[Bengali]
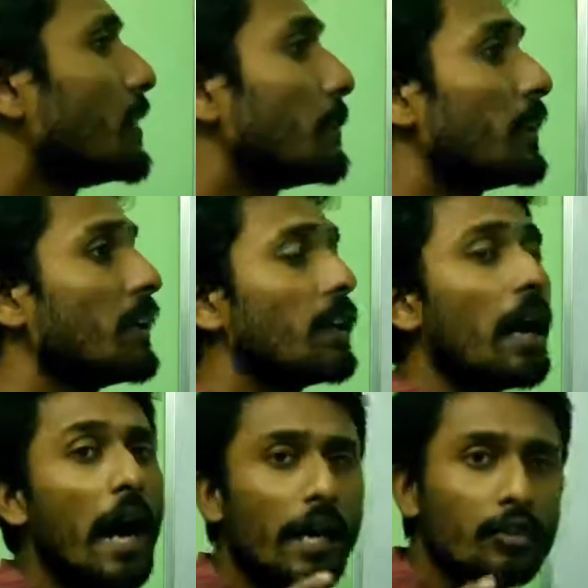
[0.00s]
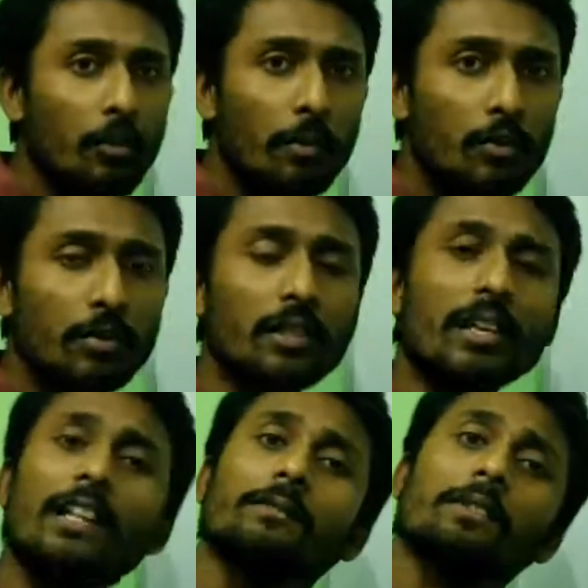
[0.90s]
তার মানে আয় সমান সমান
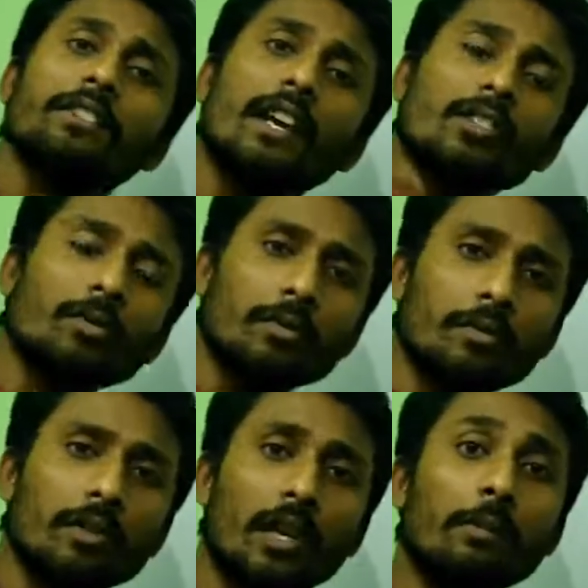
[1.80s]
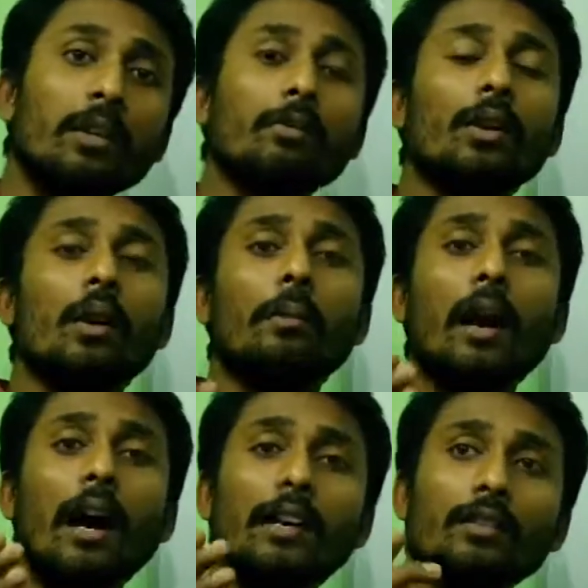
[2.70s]
সাত মাসের আয় সমান সমানকে আমি কি বললাম
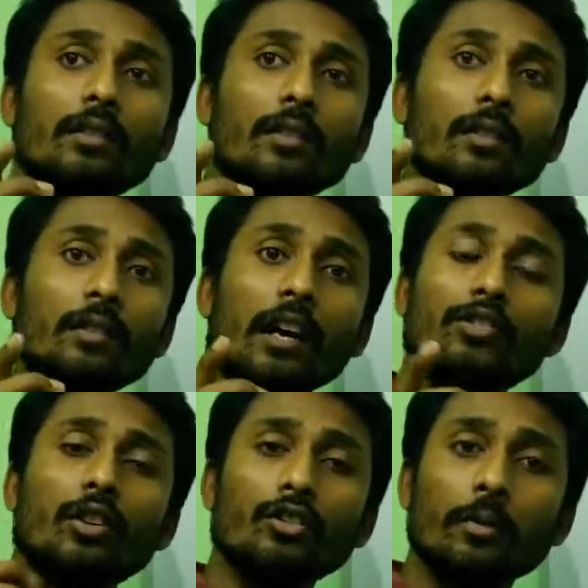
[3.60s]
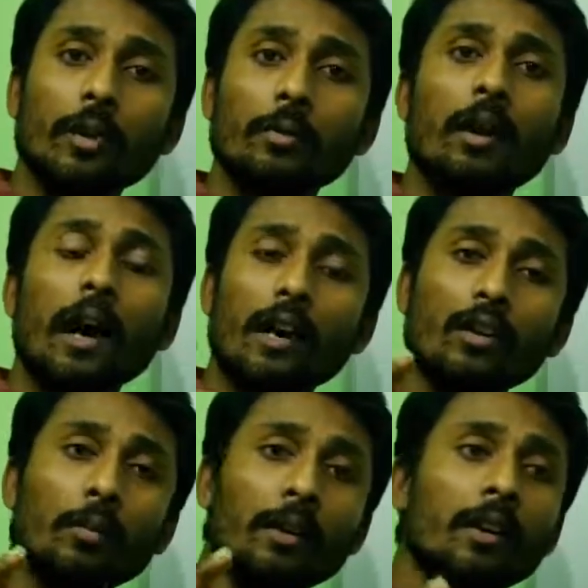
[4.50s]
আয় কার সঙ্গে সমান হবে
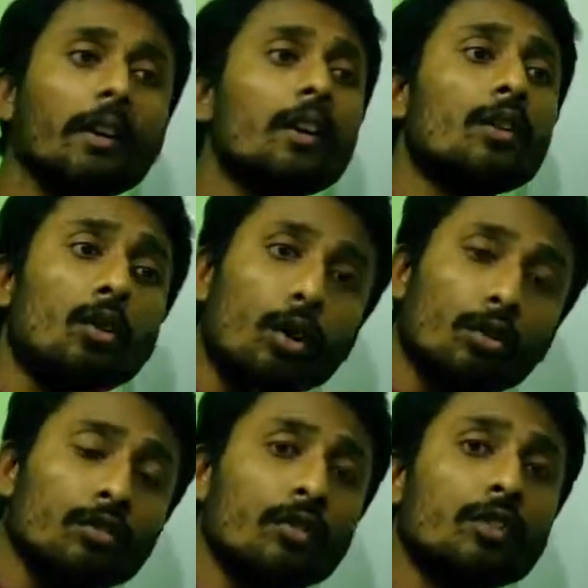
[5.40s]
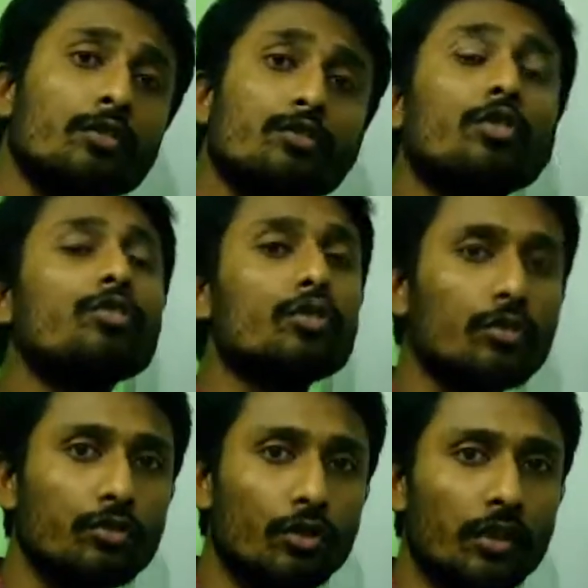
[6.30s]
আয় হবে খরচ যোগ
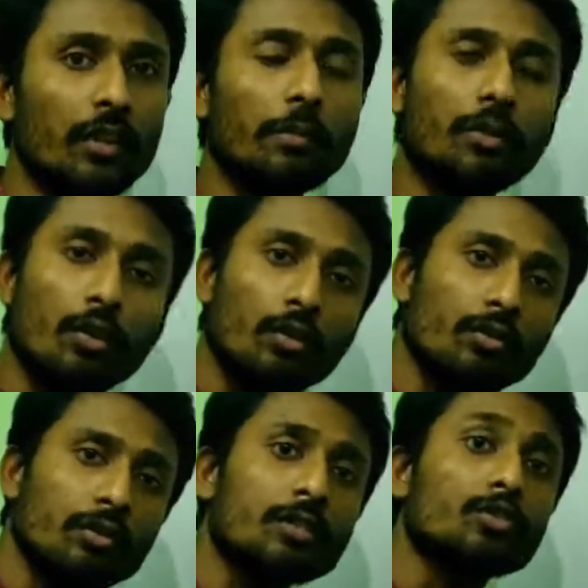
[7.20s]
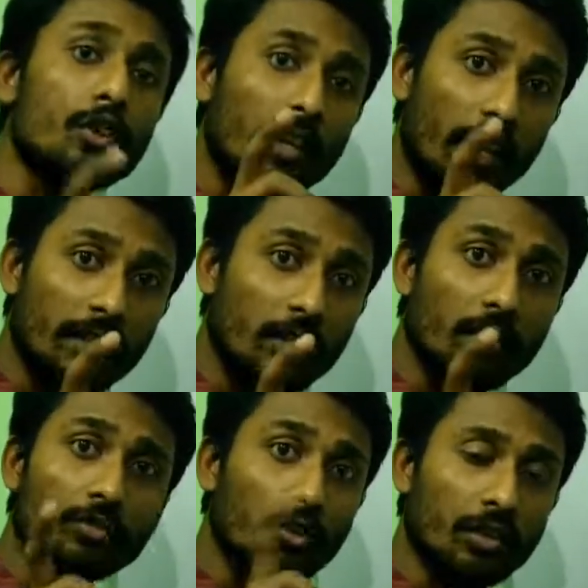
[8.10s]
সঞ্চয় তার মানে খরচ ছ টাকা
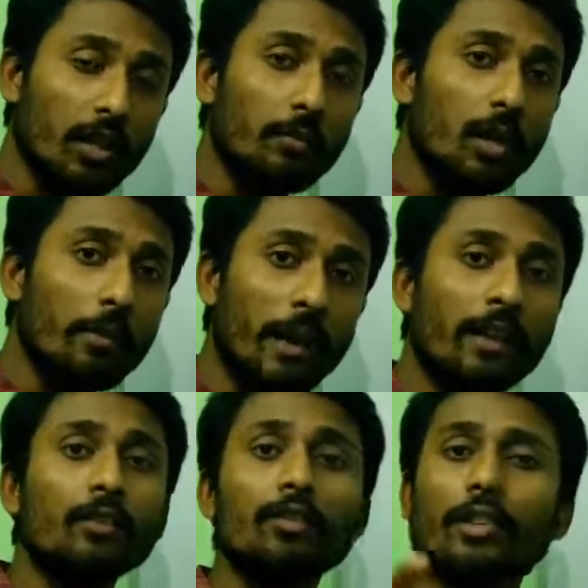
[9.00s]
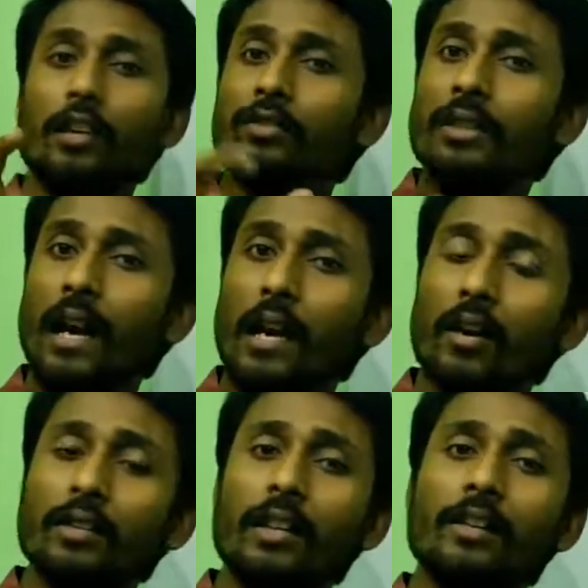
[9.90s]
ছিল দশ টাকা বললাম আয় দশ টাকা যদি
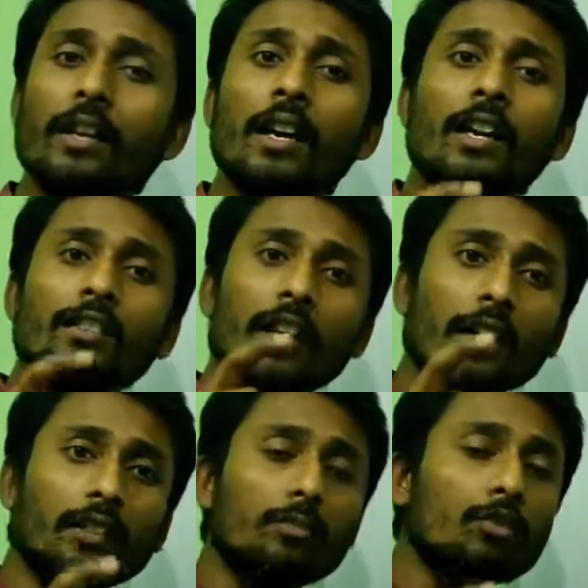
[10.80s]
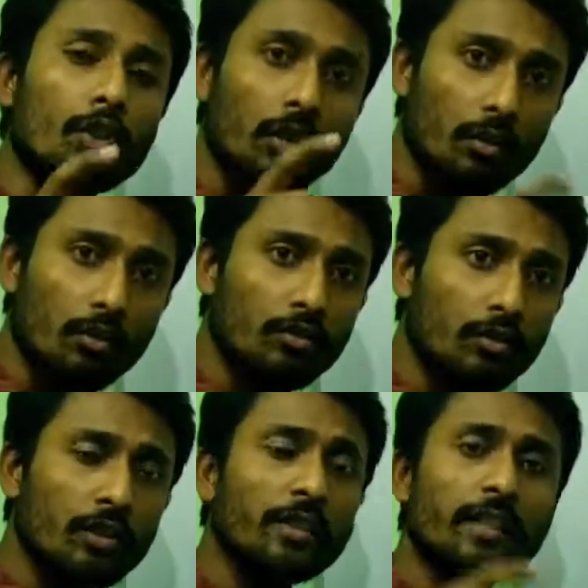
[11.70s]
আয় হয় তাহলে সেক্ষেত্রে তুমি ছ টাকা খরচ
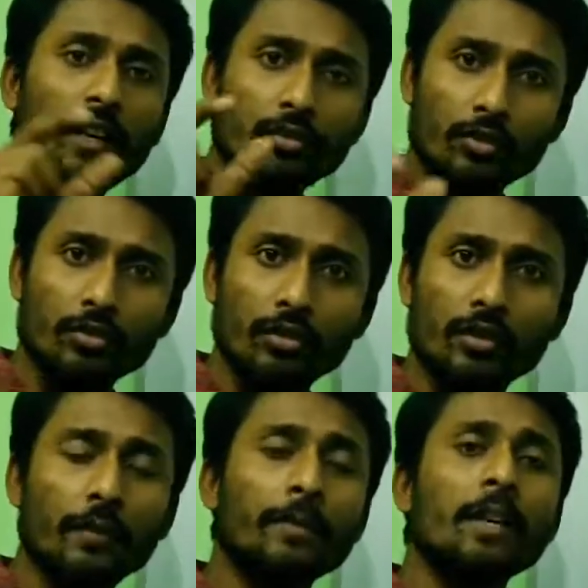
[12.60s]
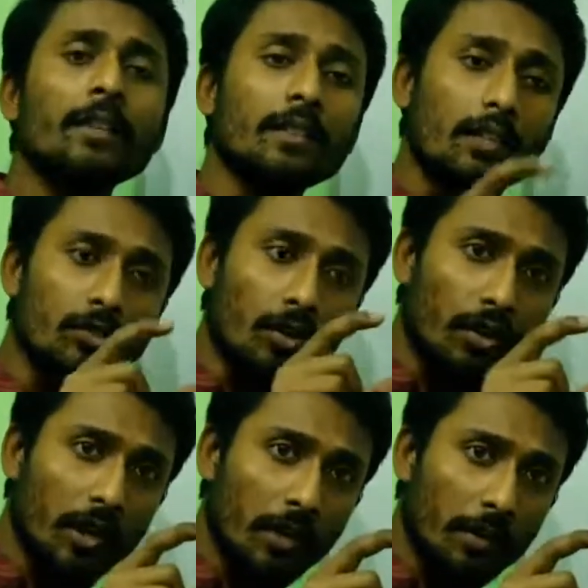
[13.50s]
করছো চার টাকা সঞ্চয় হচ্ছে তাহলে ছ
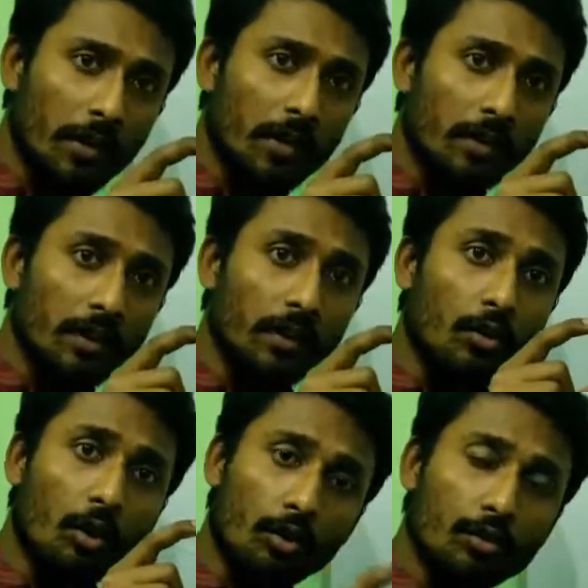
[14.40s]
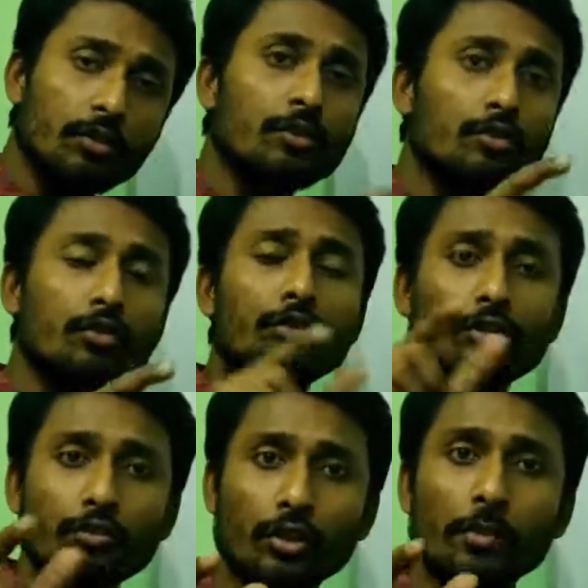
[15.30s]
টাকা মানে তাহলে খরচ যোগ
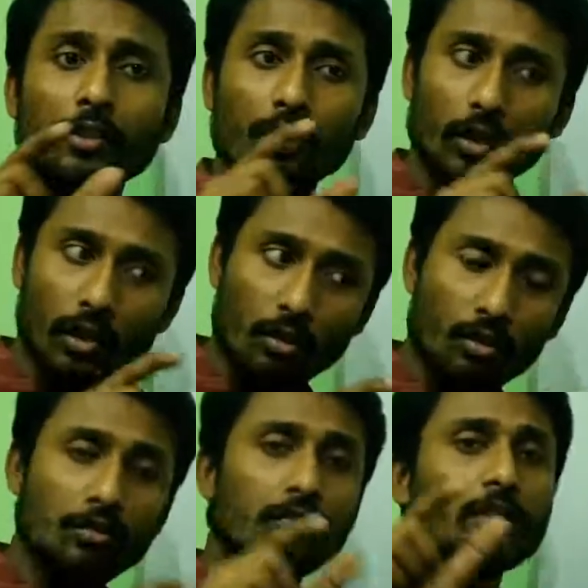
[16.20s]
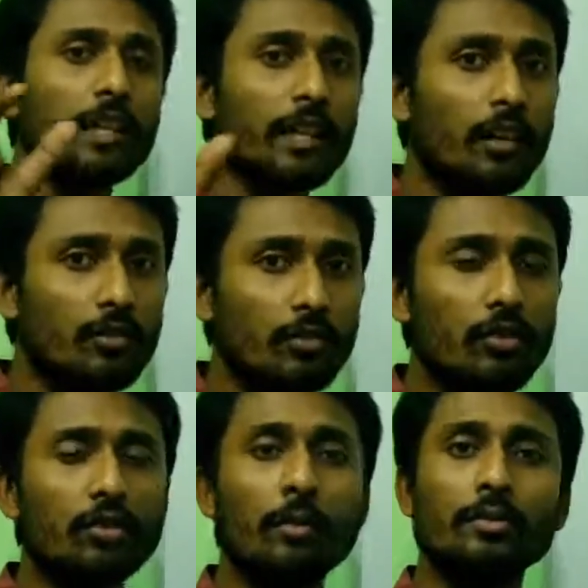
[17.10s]
সঞ্চয় মানে ছ টাকা খরচ যোগ চার টাকা
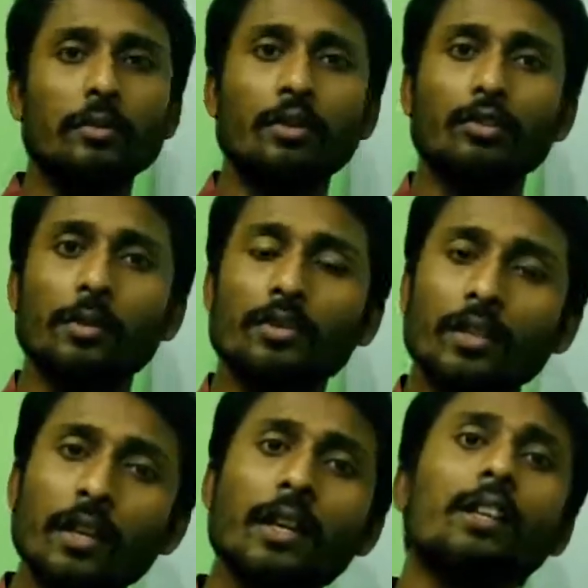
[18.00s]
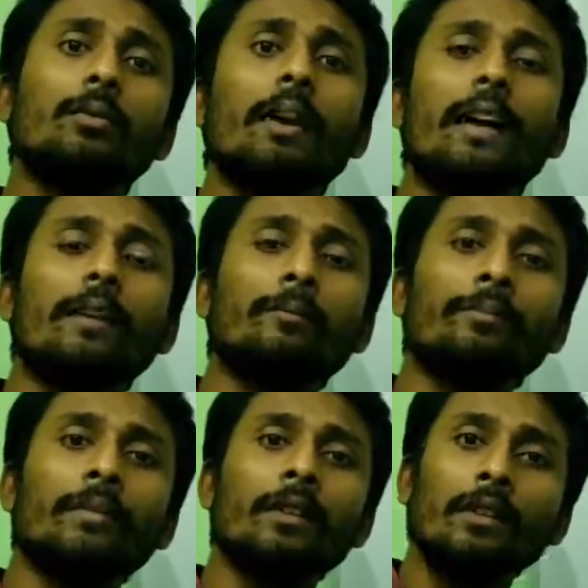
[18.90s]
সঞ্চয় সমান সমান কত বেরোচ্ছে তোমার আয়
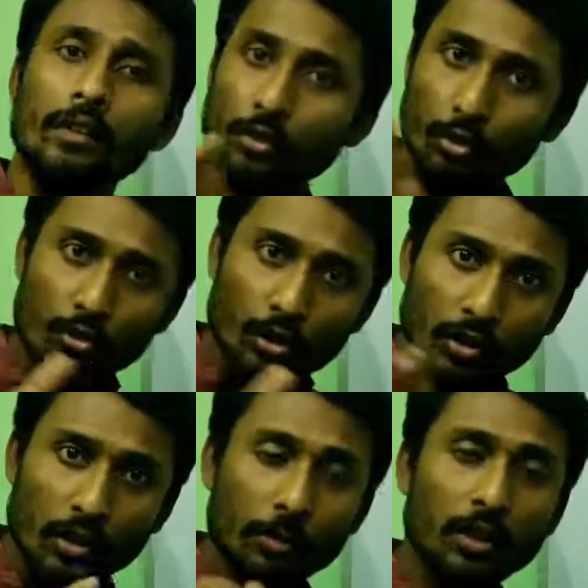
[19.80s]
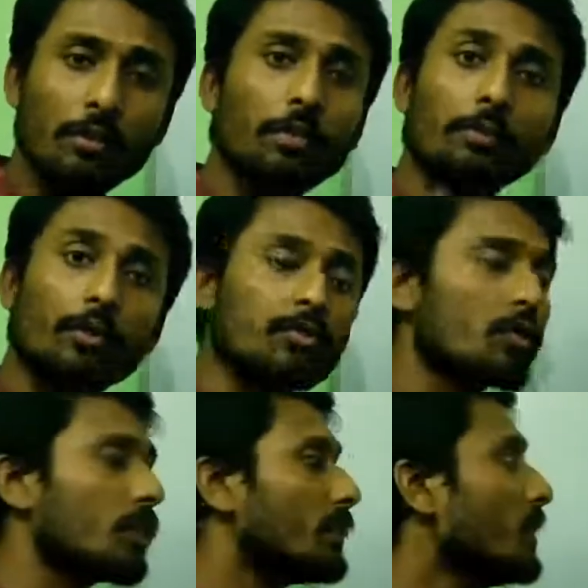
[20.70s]
ছোট সংখ্যা দিয়ে বোঝালাম এবার বড়
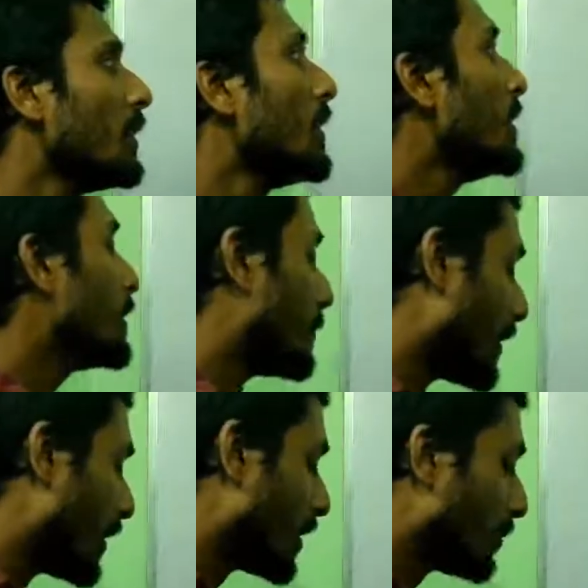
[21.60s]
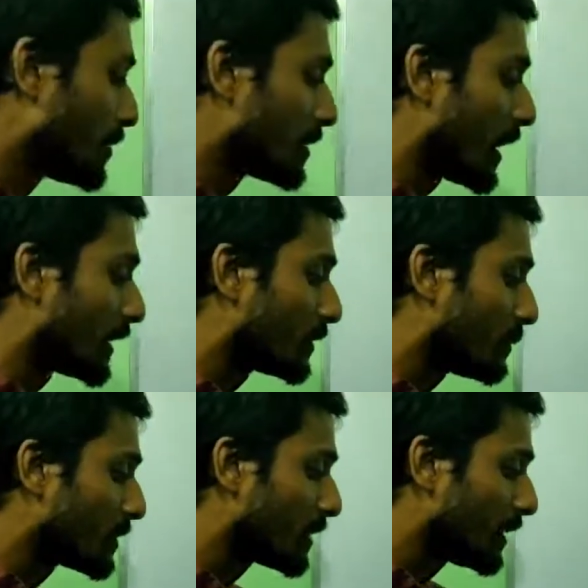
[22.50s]
সংখ্যা দিয়ে তার মানে এখানে কি বলছে সাত
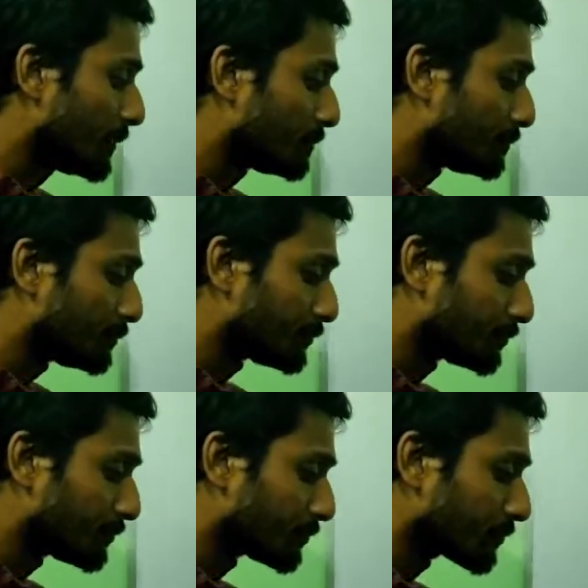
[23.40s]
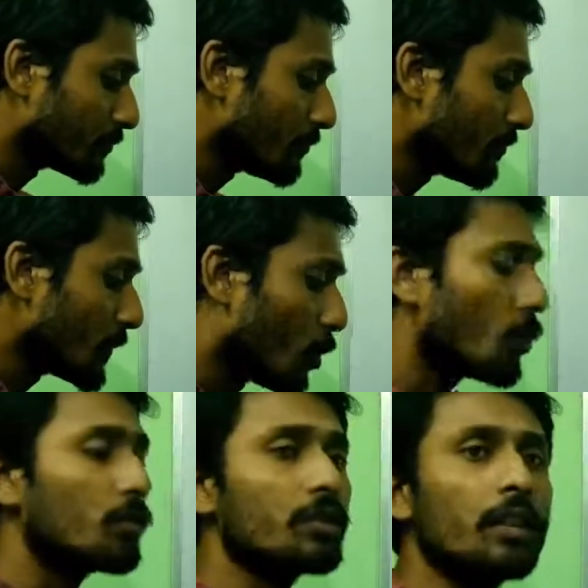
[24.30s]
মাসের
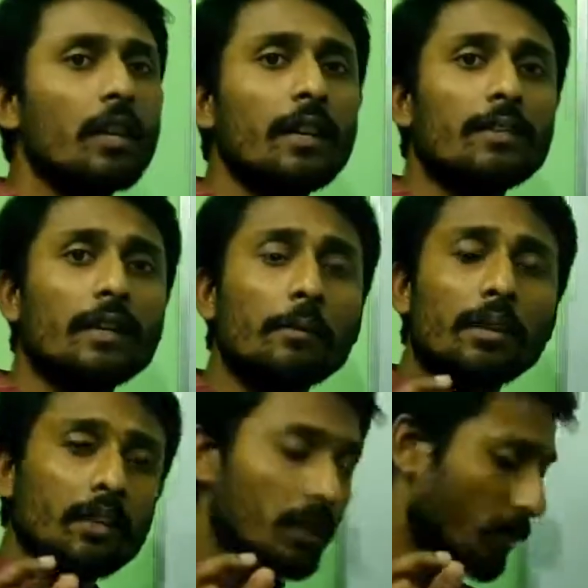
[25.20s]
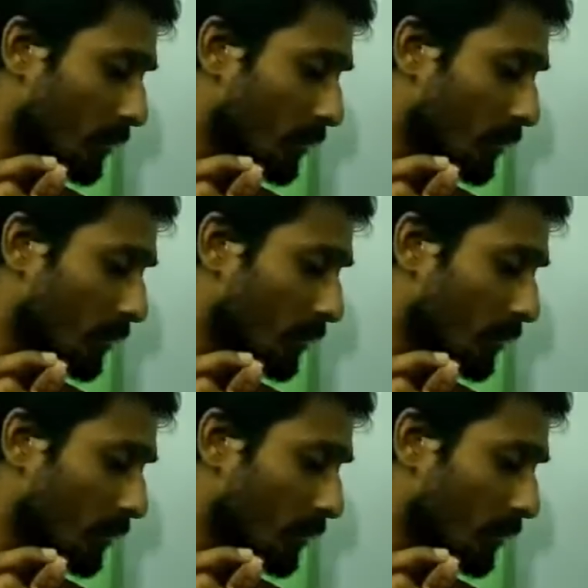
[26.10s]
খরচ তার মানে